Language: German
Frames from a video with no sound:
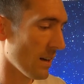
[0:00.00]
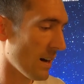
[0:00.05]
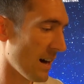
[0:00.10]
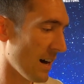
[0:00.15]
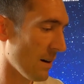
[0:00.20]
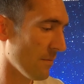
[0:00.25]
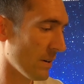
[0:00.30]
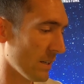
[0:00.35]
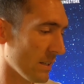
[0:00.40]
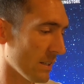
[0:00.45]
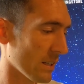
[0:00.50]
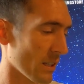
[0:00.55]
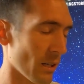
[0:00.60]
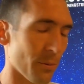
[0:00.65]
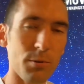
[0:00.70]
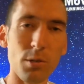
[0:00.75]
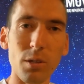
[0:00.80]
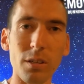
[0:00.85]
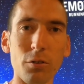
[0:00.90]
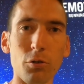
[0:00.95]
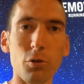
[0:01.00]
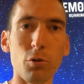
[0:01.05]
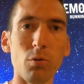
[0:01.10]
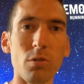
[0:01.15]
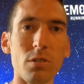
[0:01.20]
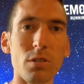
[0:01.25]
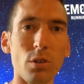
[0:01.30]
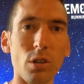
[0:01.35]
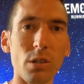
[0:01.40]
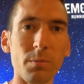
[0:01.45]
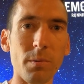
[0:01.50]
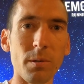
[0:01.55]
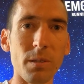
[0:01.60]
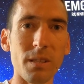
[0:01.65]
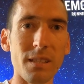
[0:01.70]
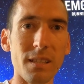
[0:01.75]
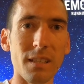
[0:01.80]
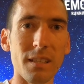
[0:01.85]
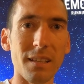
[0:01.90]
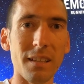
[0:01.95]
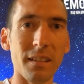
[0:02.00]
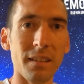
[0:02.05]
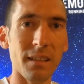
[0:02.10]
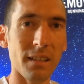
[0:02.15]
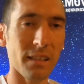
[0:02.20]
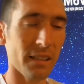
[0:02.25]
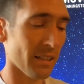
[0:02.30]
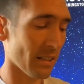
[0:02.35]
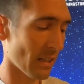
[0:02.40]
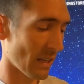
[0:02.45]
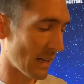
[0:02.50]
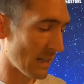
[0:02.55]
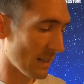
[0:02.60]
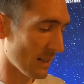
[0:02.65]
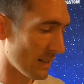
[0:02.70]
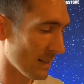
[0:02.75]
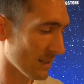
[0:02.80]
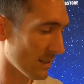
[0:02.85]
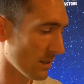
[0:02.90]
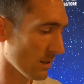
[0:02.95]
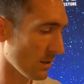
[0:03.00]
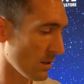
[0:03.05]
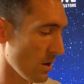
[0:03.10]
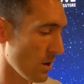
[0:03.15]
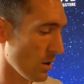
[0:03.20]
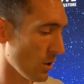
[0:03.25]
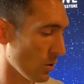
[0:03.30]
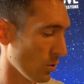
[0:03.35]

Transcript: ähm, weil ich glaube, so einen Schuh sollte man sich nicht entgehen lassen.